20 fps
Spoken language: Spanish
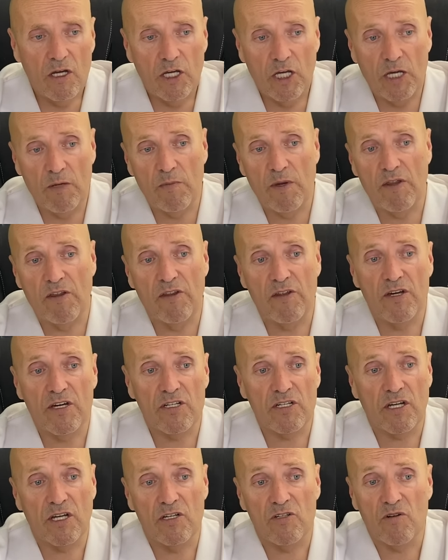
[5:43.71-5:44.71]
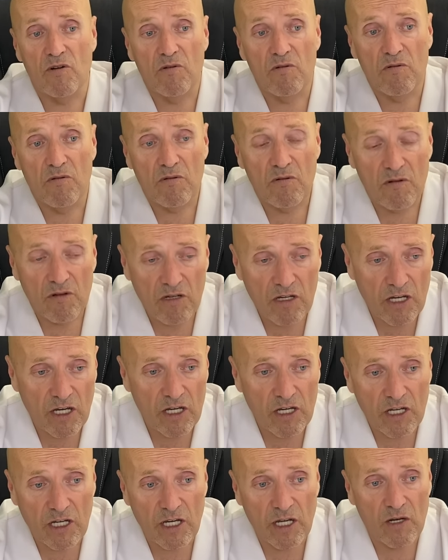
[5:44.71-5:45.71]
Y medidas que son
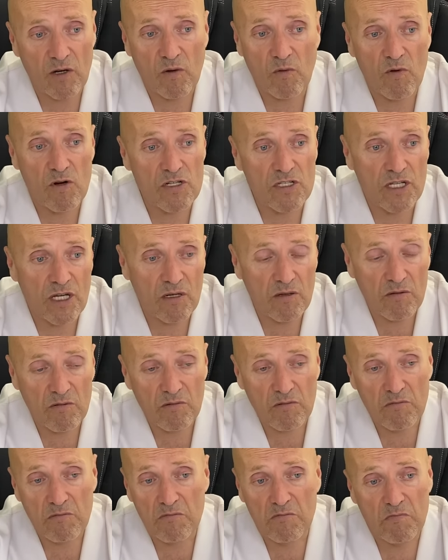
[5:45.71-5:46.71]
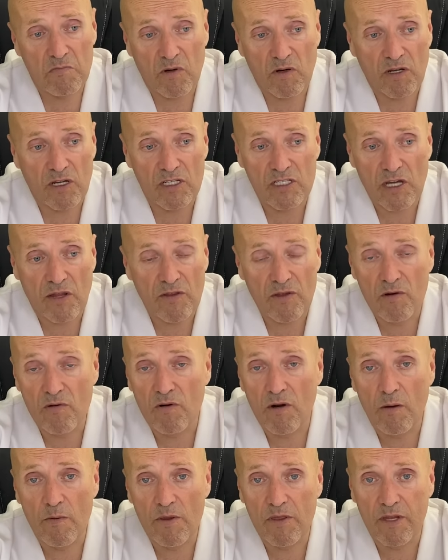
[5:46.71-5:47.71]
que, que no cuestan, porque se hacen
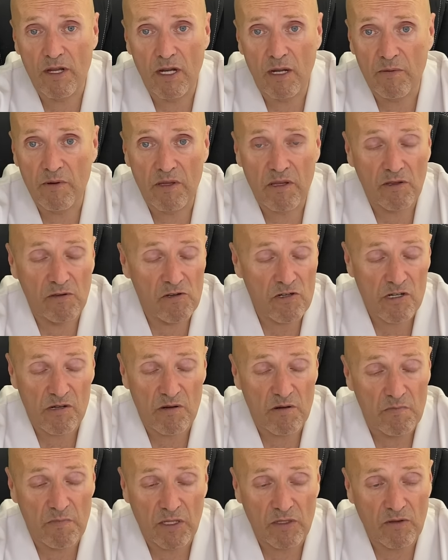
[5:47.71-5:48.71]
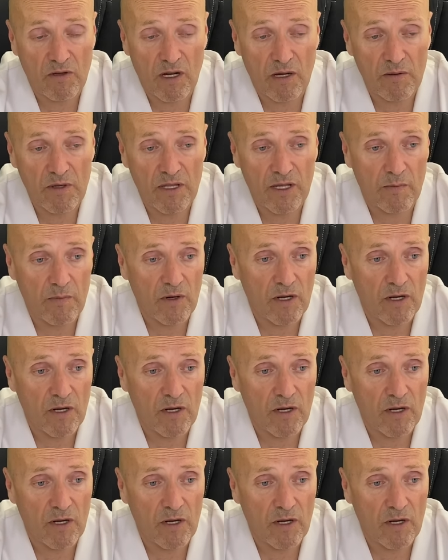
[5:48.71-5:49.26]
una vez en la vida y os sirven para toda la vida.